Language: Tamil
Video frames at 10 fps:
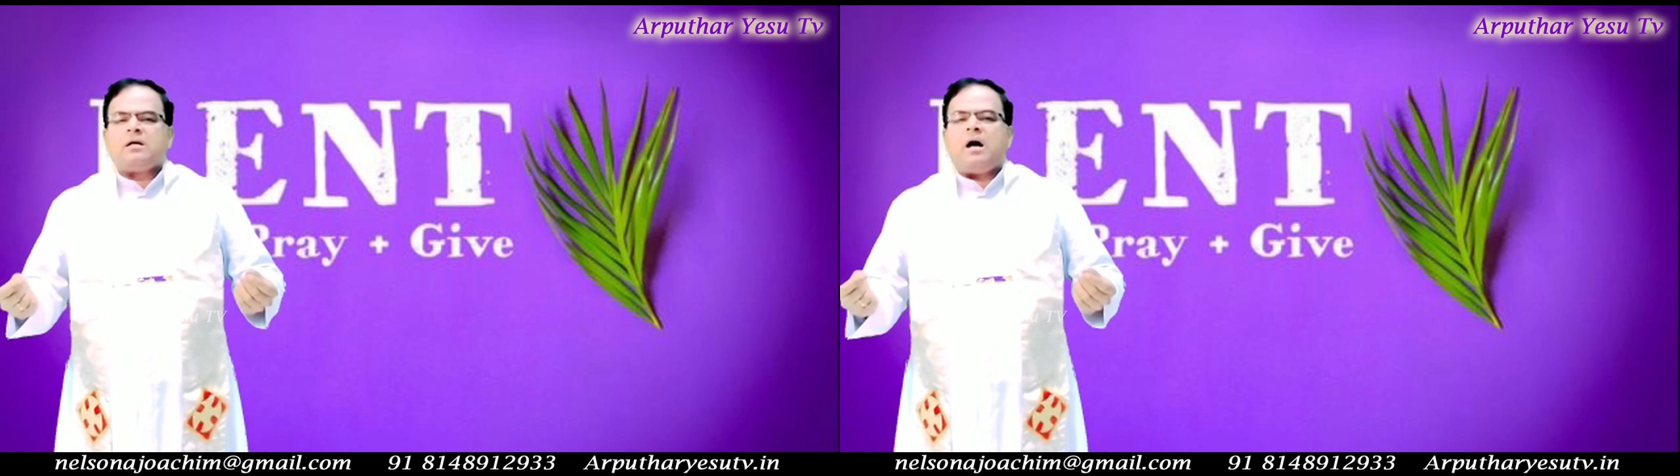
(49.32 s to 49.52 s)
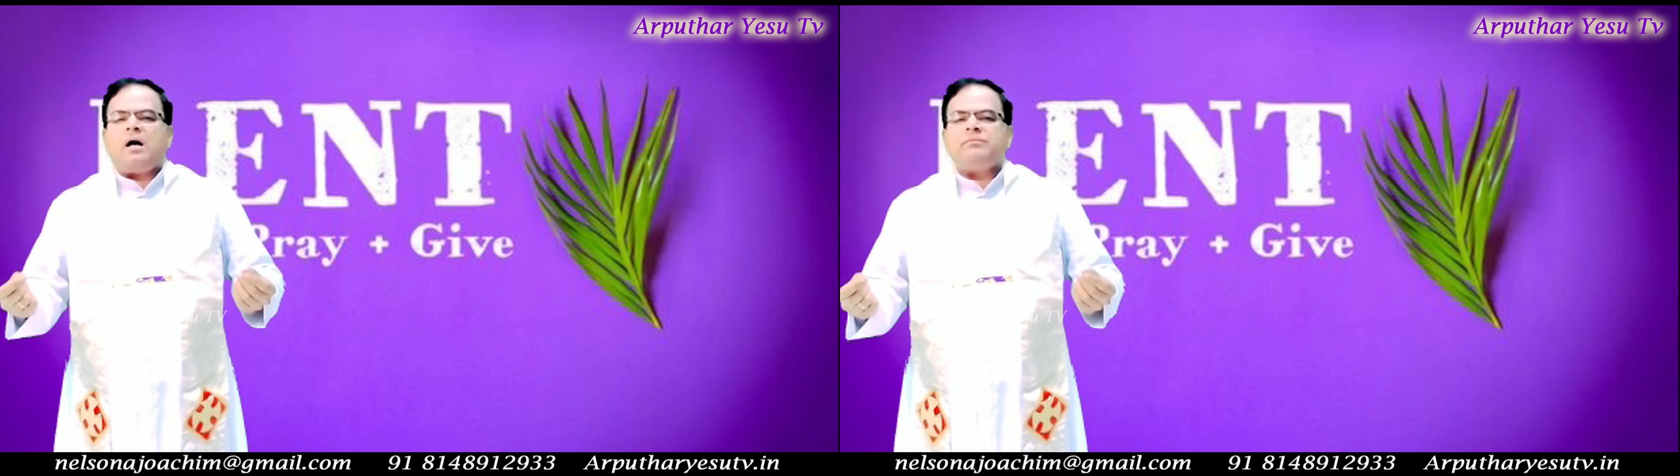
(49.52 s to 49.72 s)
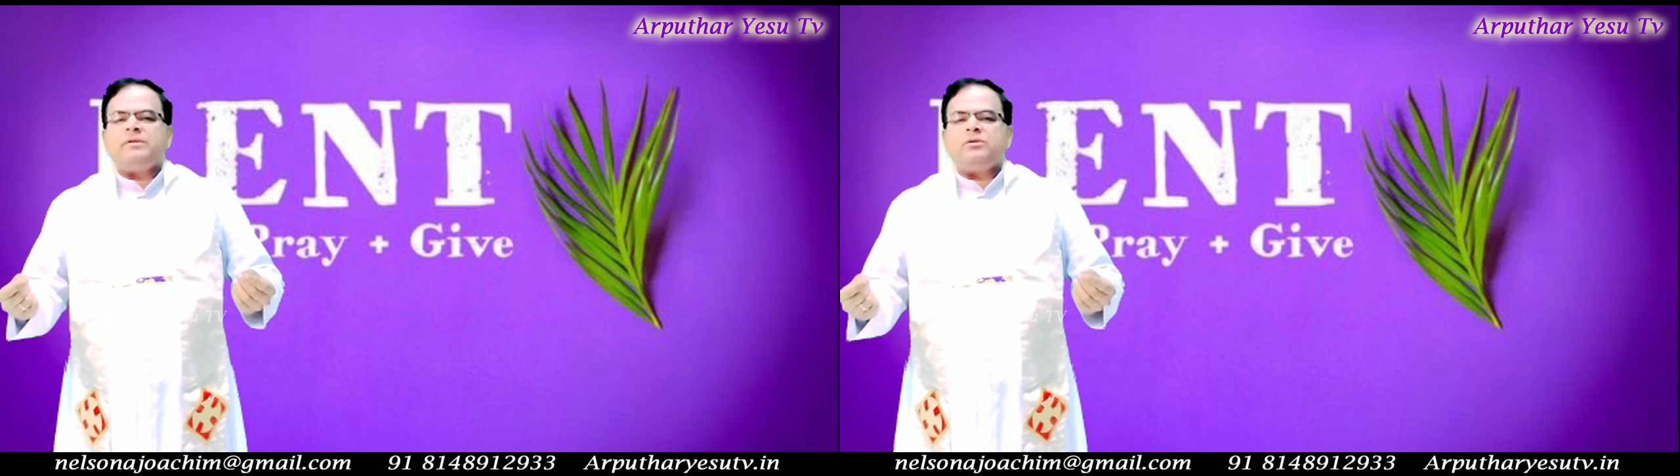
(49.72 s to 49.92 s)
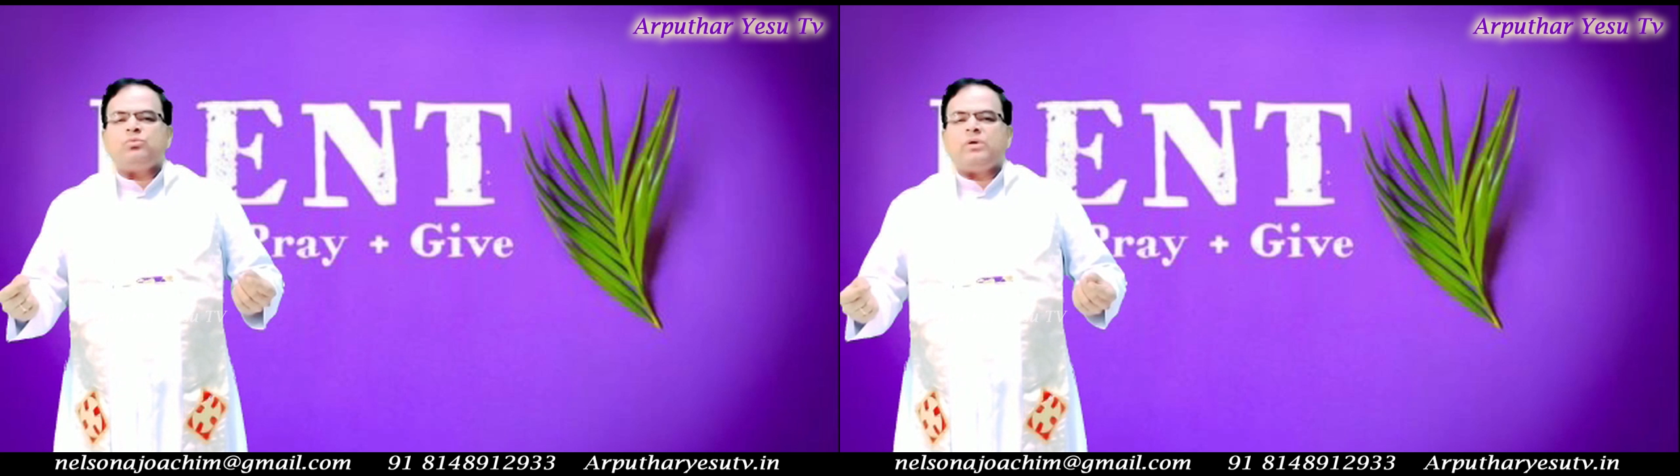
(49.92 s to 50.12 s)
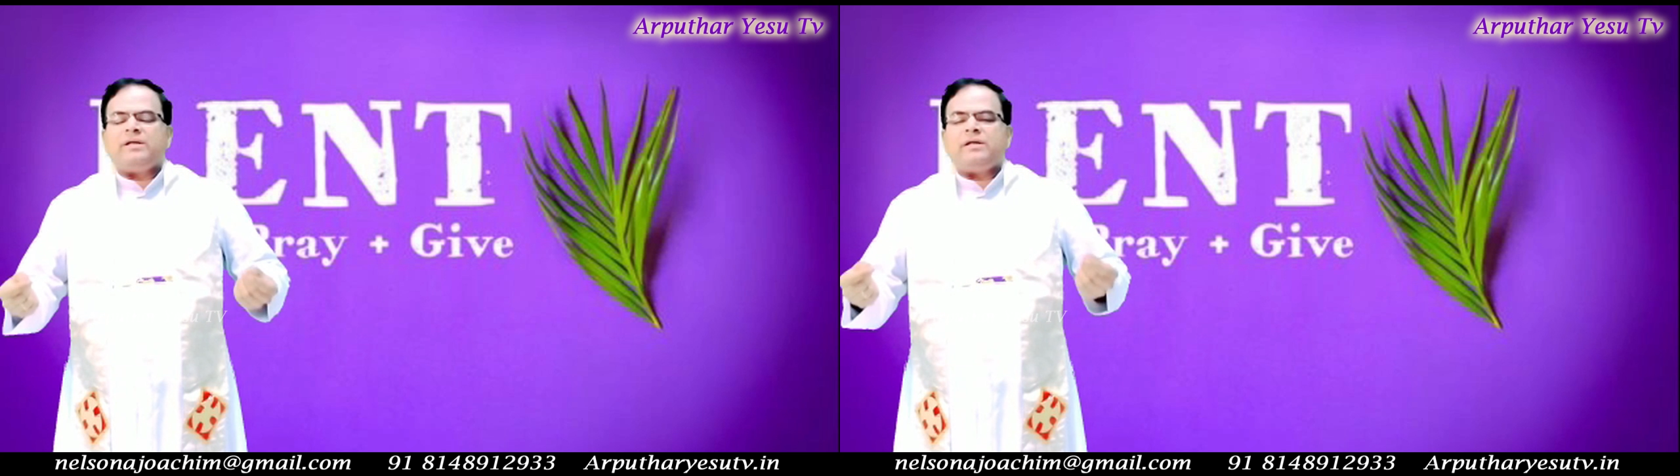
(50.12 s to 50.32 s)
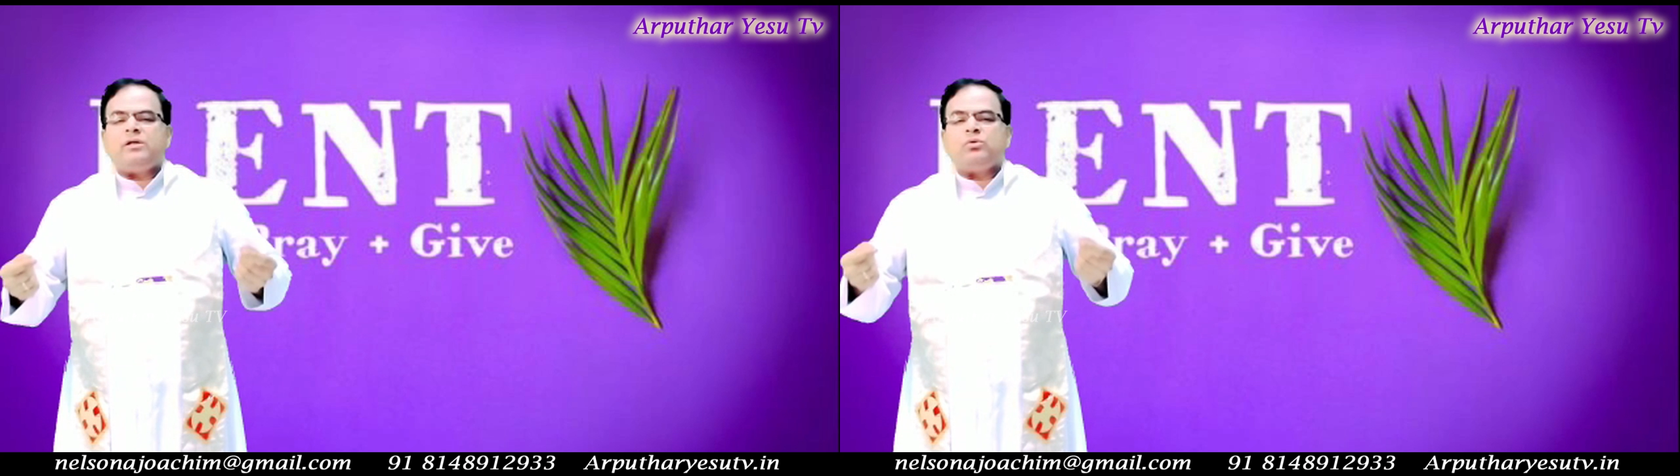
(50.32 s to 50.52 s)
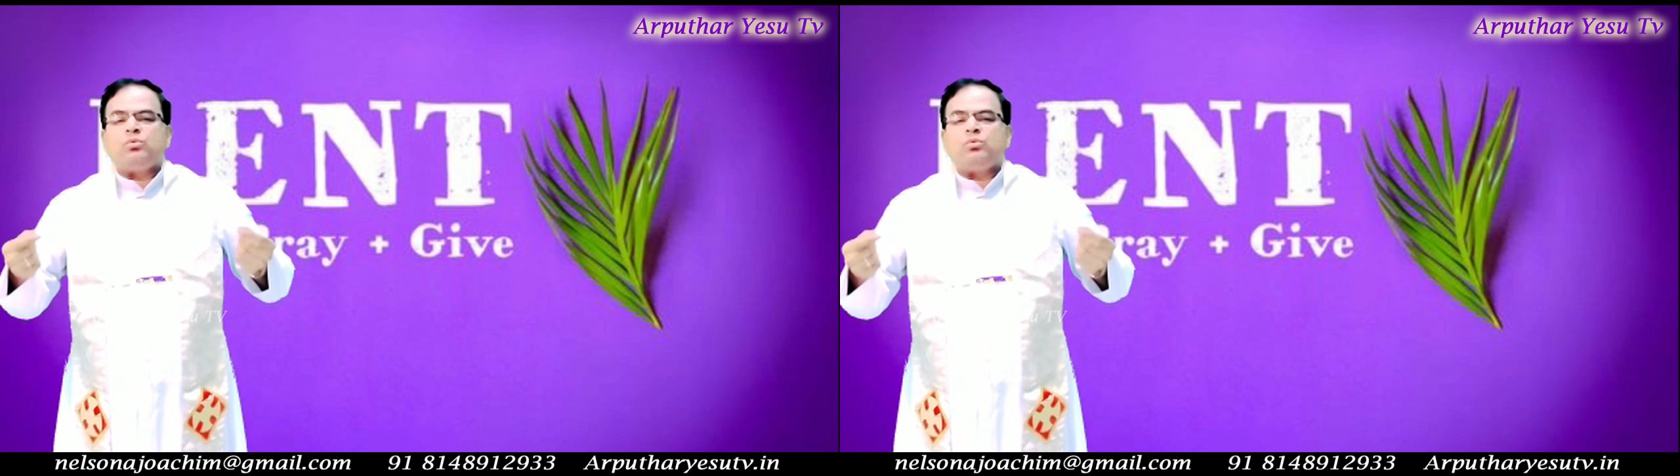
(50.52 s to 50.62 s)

காவி உடையை